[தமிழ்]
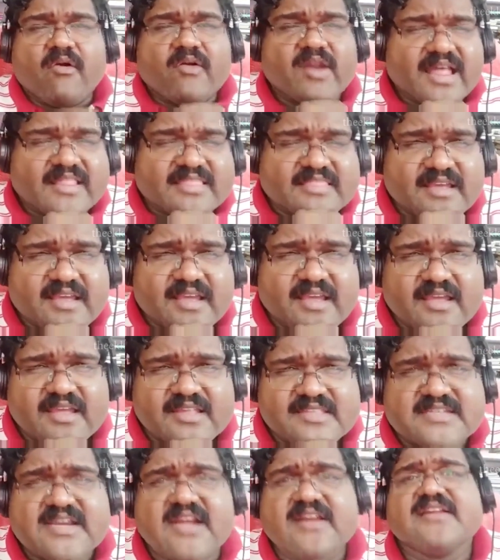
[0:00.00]
அவங்க அந்த
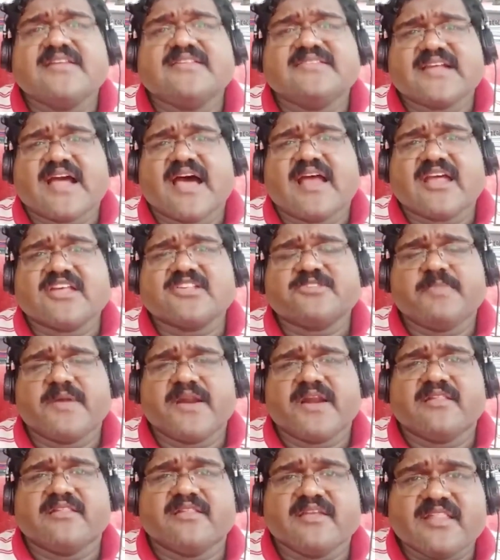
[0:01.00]
ஜேர்னலிஸ்ட் ஹராஸ்
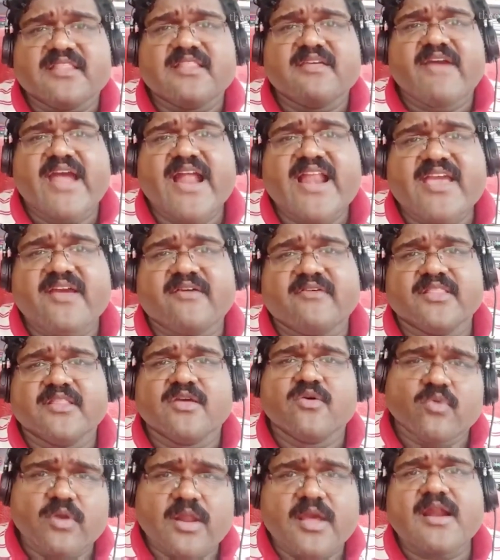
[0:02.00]
பண்ணுறது இந்த வேலையை
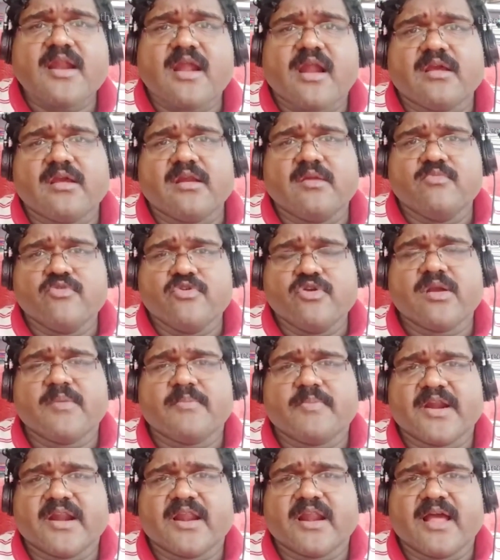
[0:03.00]
வந்து உலக நாடுகள்
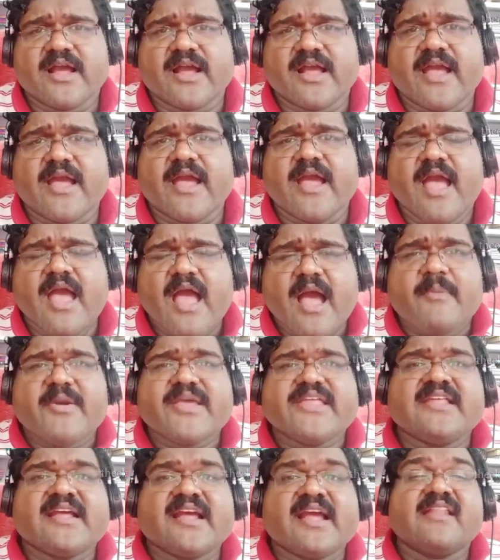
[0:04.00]
முழுக்க பண்ணுறாங்க
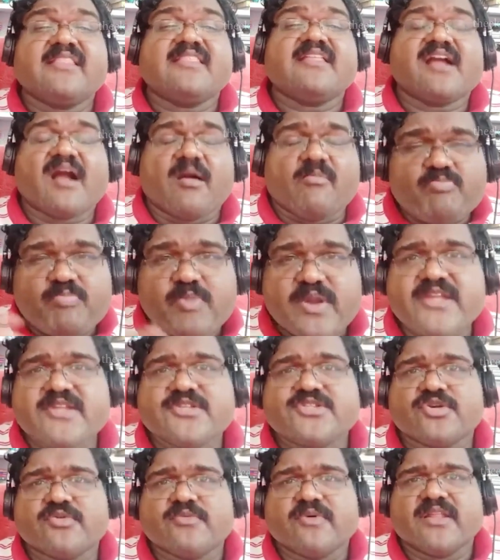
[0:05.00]
இப்போ இதுக்கடுத்து
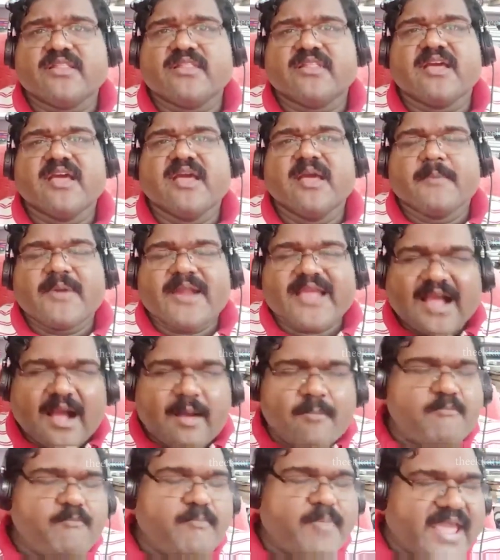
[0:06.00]
கம்ப்ளைண்ட்ஸும் வருது இப்படி
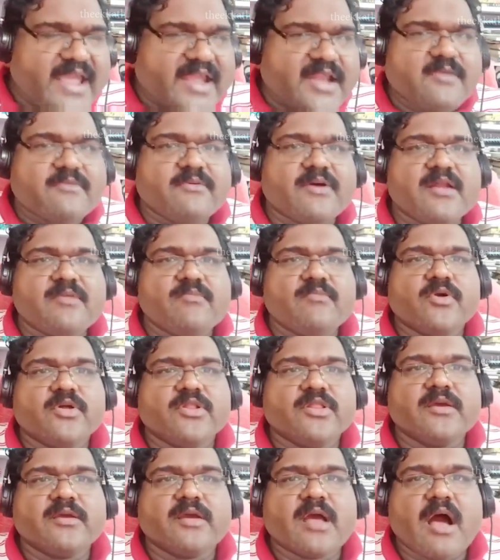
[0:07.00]
கம்ப்ளைண்ட்
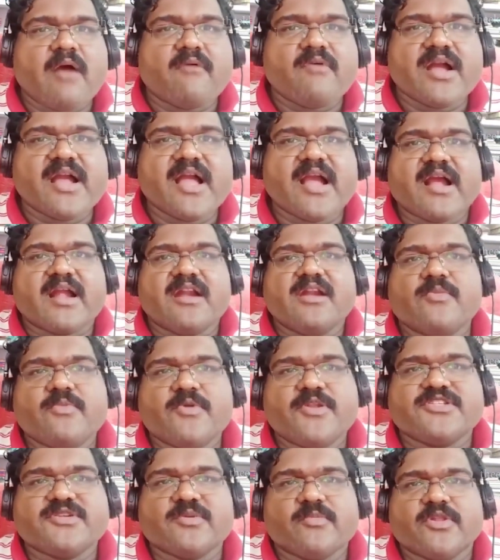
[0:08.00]
வரும்போது அவங்க
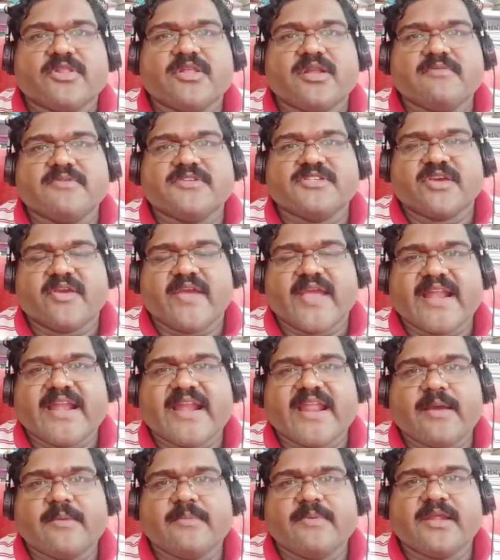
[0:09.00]
கண்டுபிடிச்ச முதல் விஷயம்
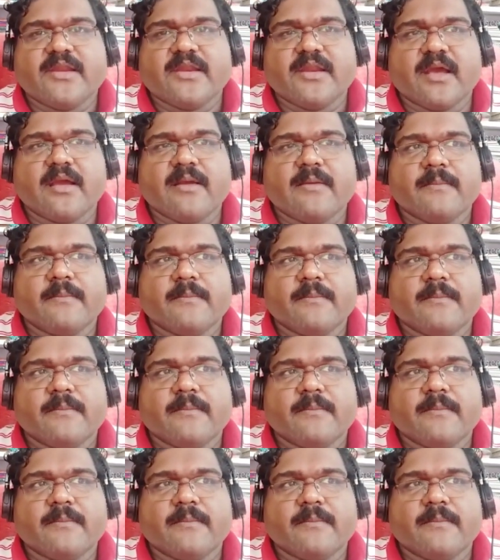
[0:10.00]
என்ன அப்படின்னா